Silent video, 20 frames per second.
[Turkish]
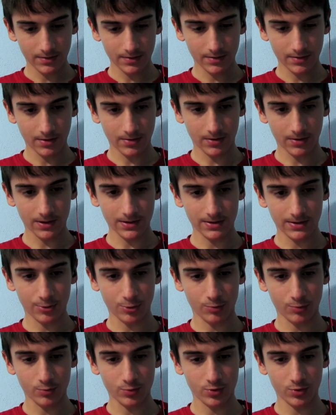Sokan
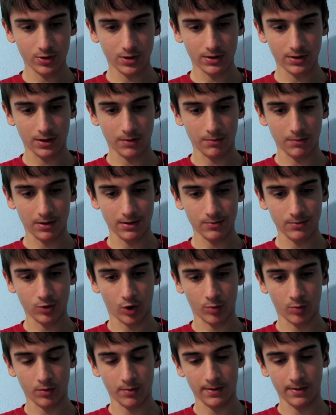sokmuş zaten benim
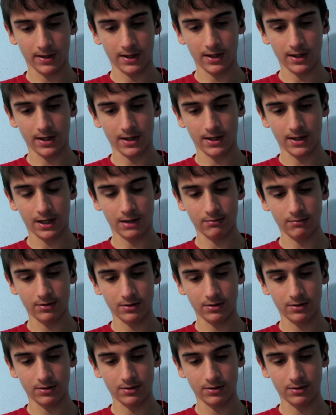sokmama gerek kalmadı.